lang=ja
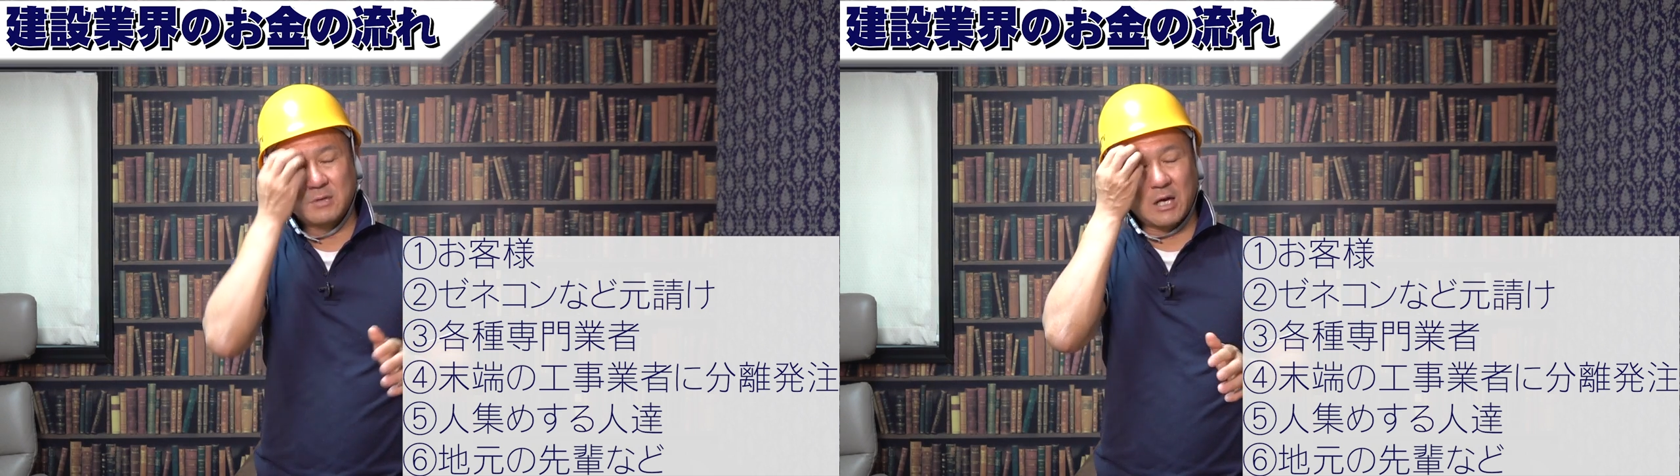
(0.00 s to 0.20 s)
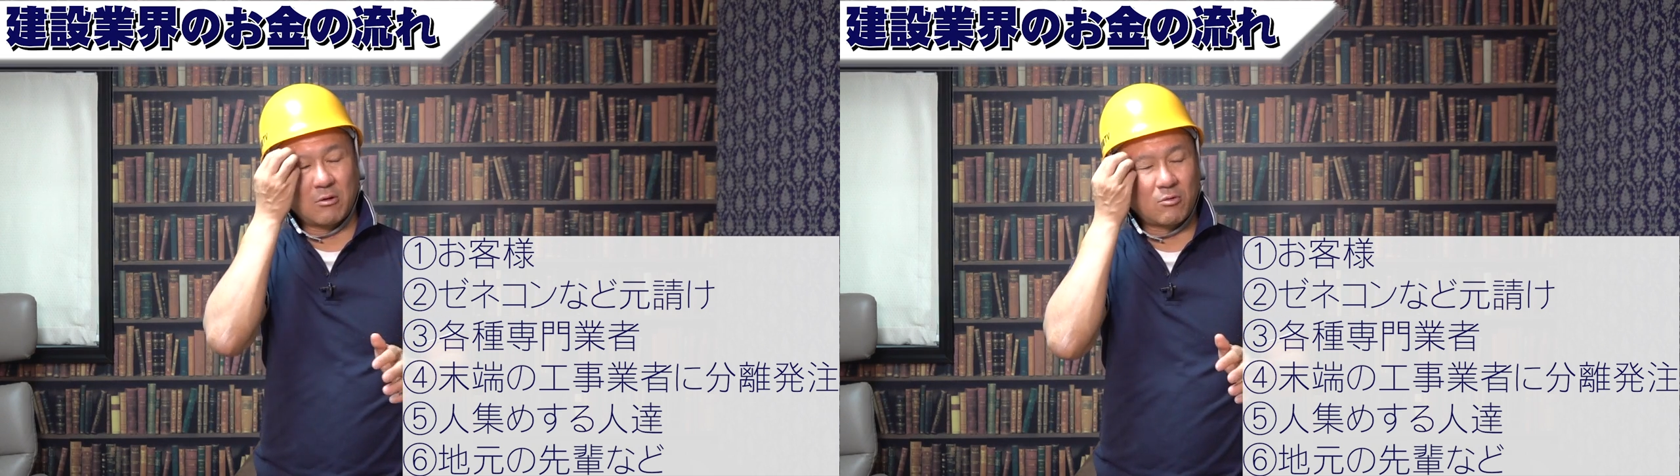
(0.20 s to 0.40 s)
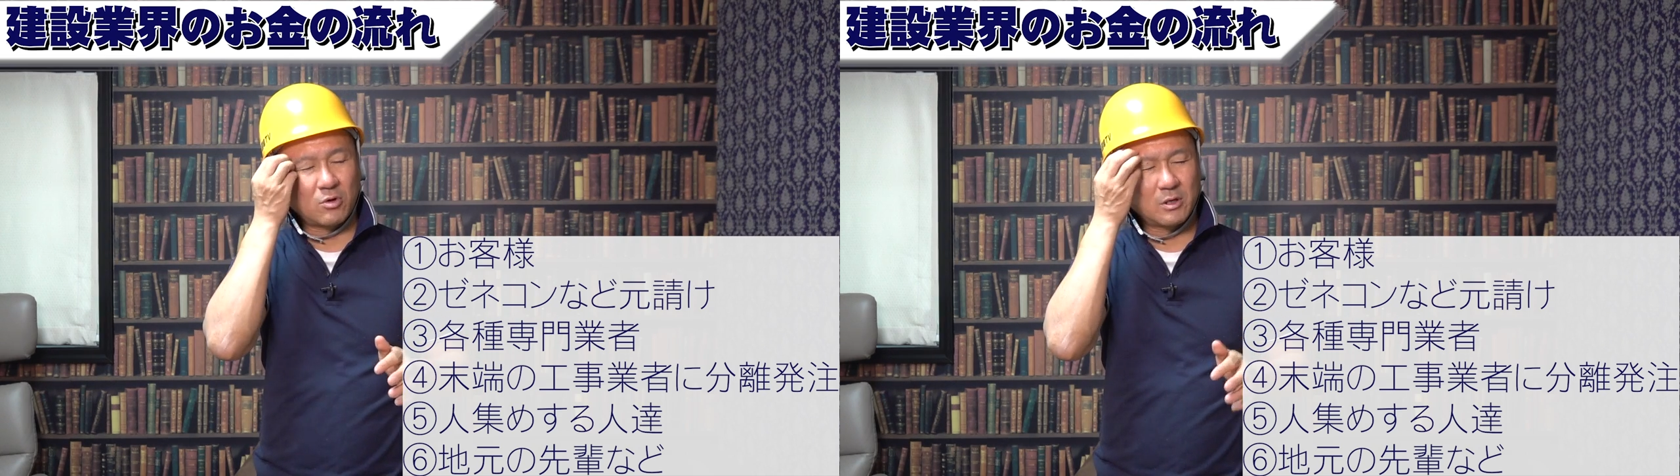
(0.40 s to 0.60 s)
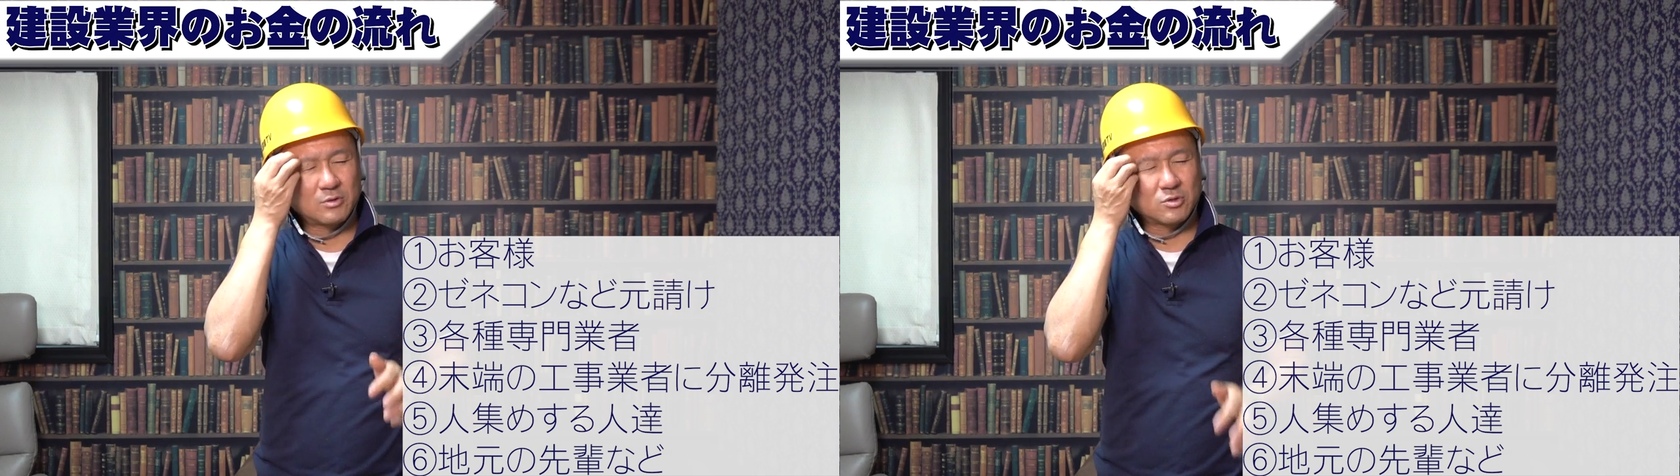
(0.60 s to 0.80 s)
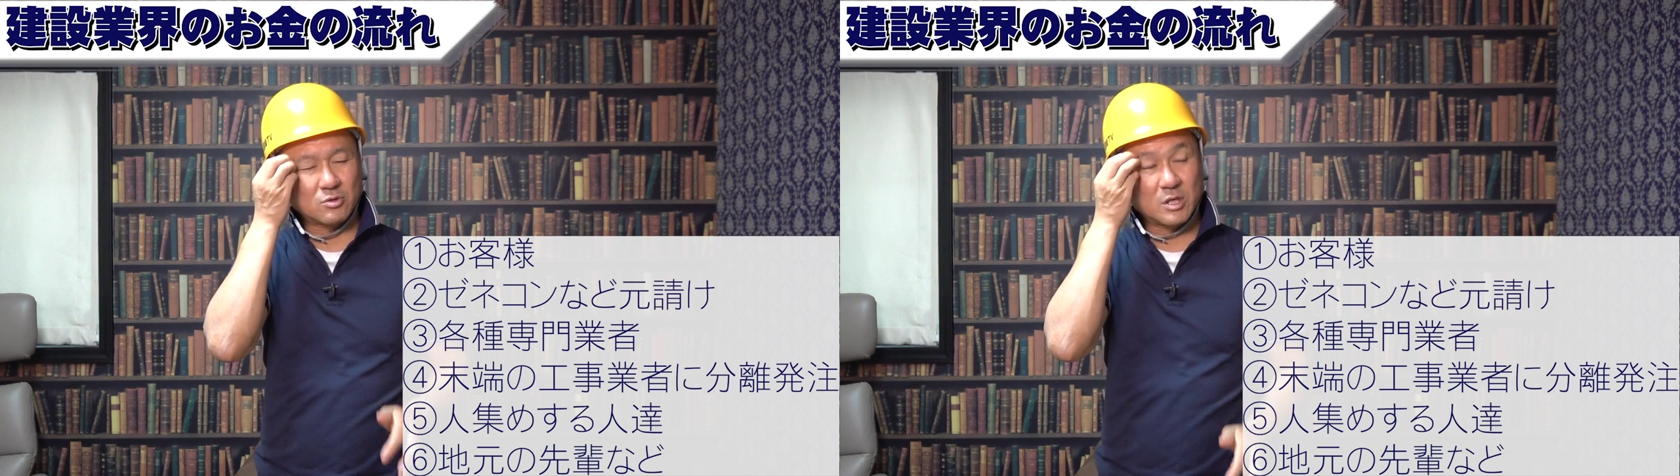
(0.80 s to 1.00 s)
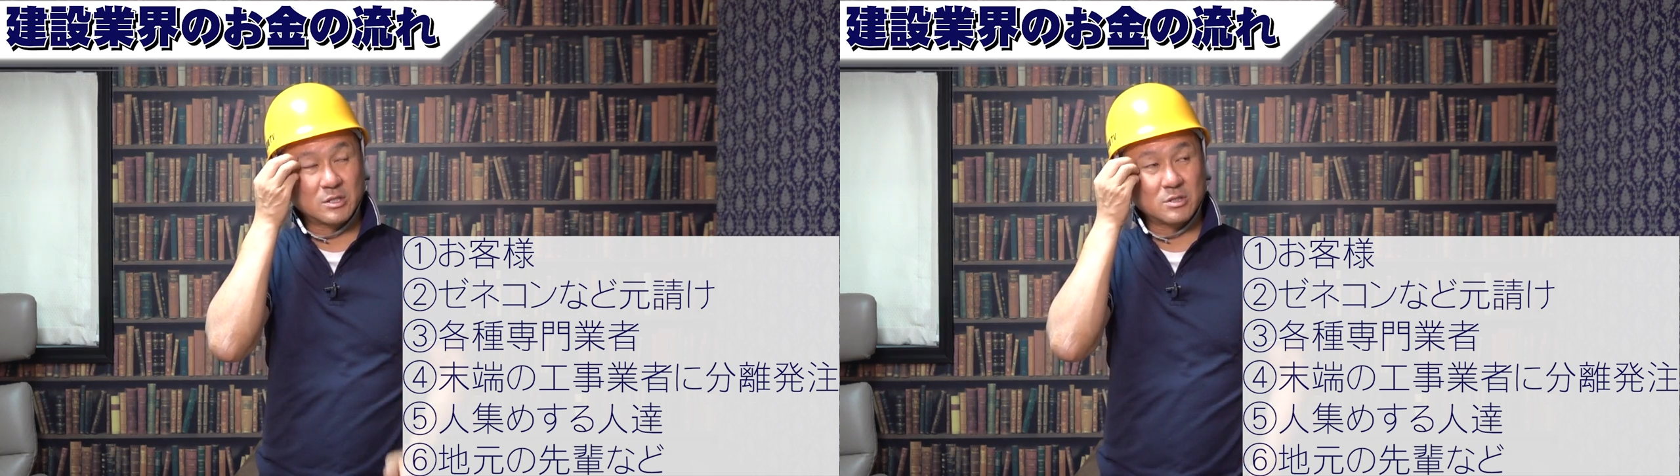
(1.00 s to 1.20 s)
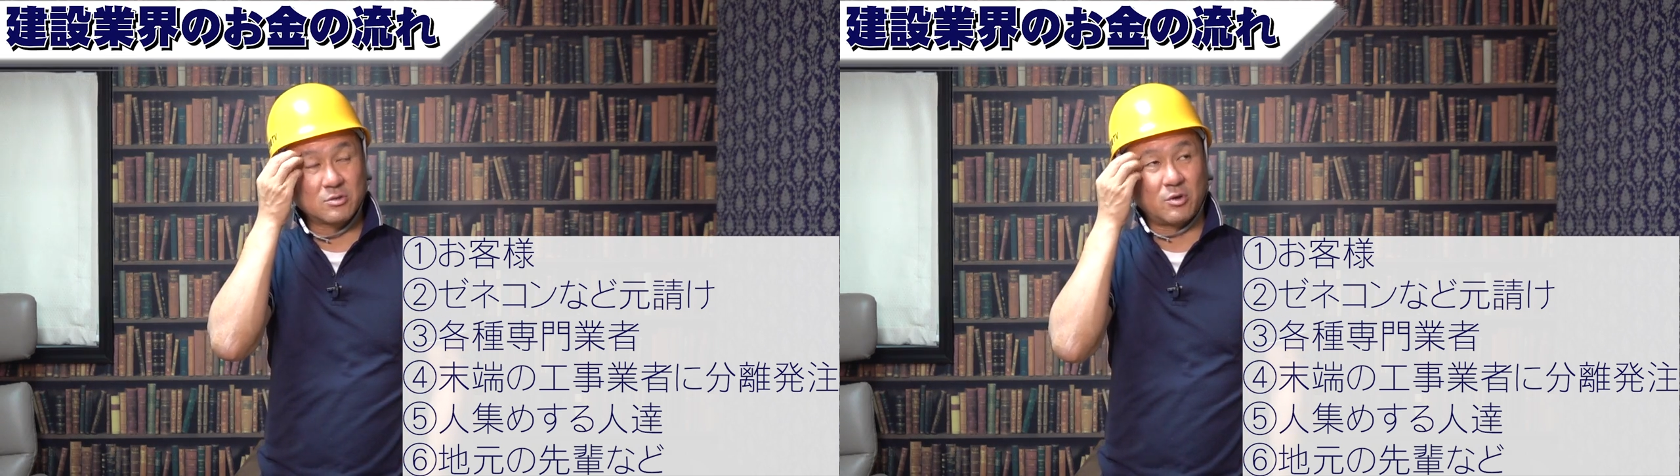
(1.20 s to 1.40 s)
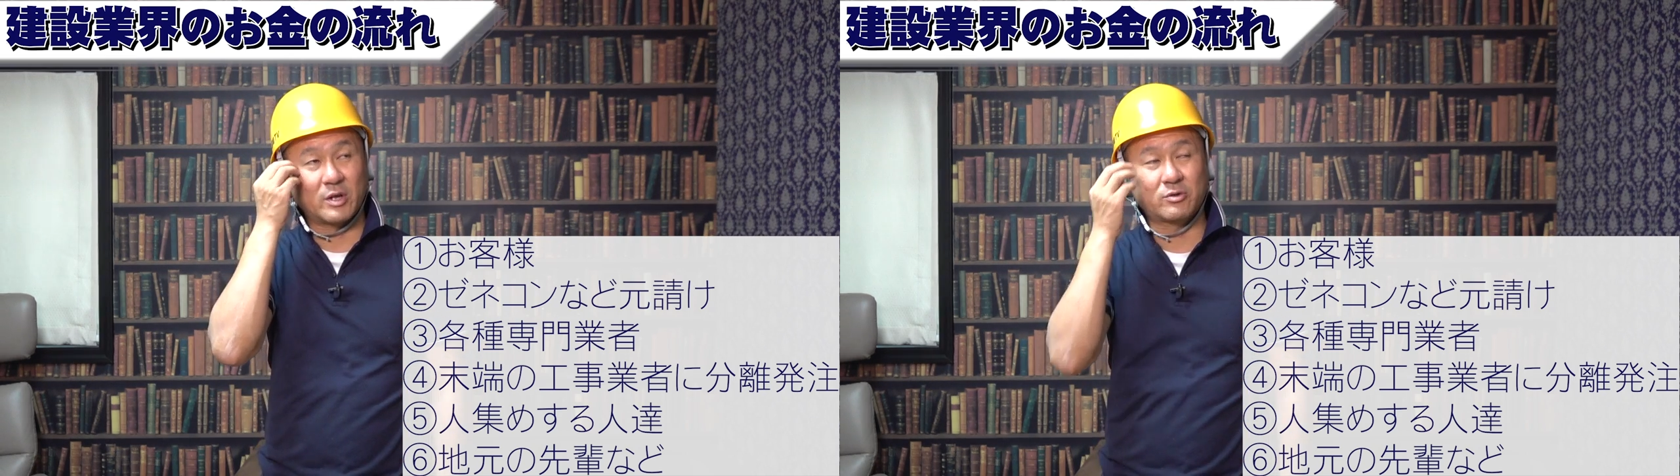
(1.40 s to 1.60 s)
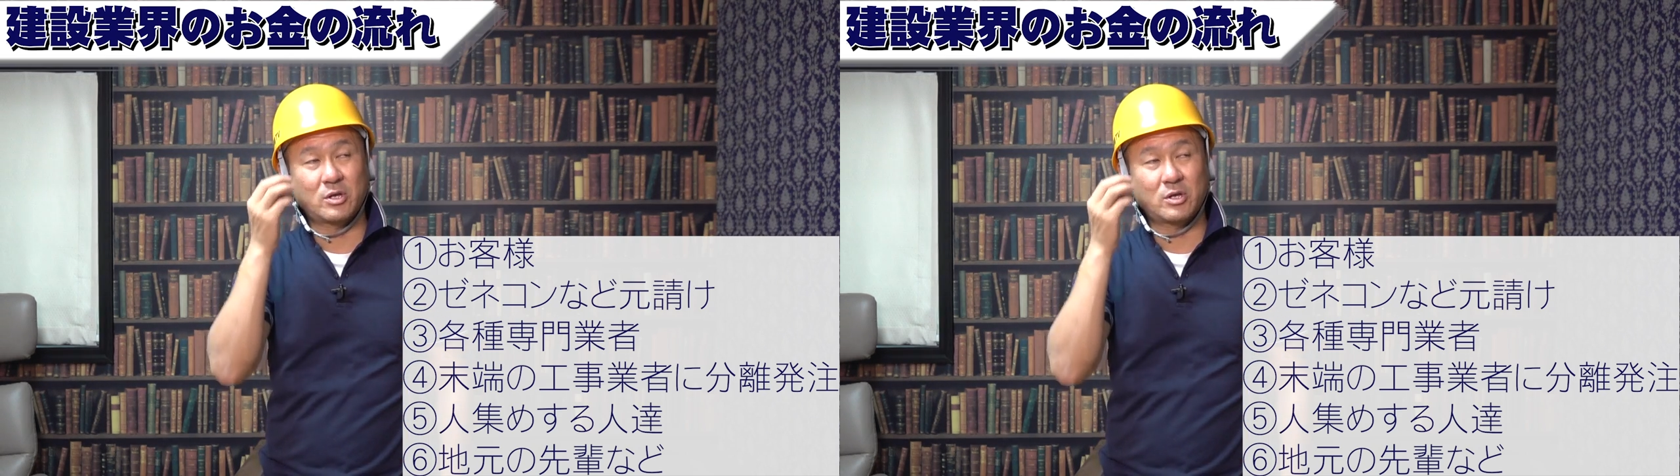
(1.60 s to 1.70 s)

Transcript: あの、これちょっと建設業やっ